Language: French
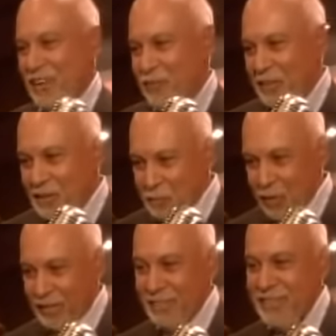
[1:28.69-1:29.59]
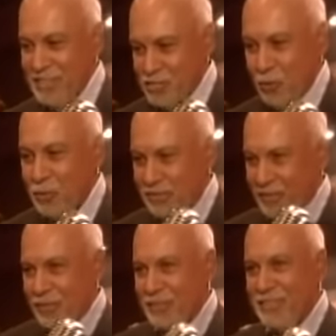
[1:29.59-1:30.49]
ça fait débloquer des choses
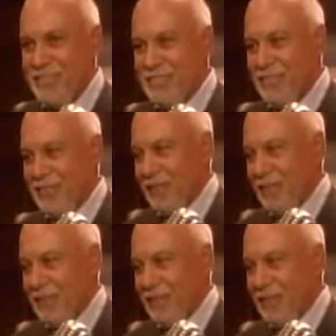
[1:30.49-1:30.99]
quand on est ici.